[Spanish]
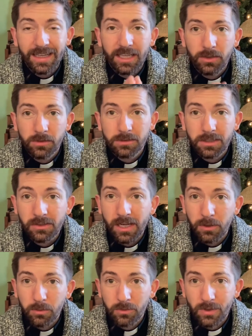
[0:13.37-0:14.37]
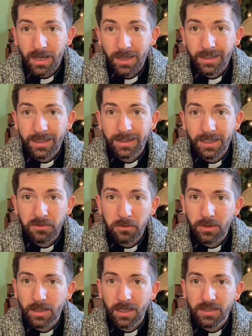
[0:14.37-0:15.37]
Y yo encontré una que tiene
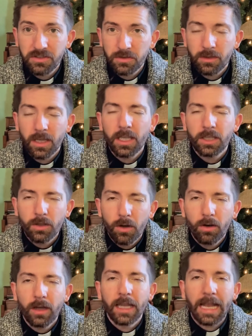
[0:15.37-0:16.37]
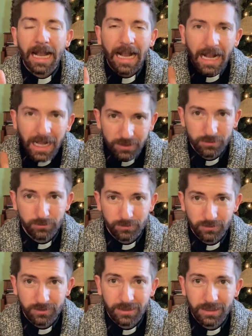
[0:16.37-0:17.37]
una canción que yo encanto,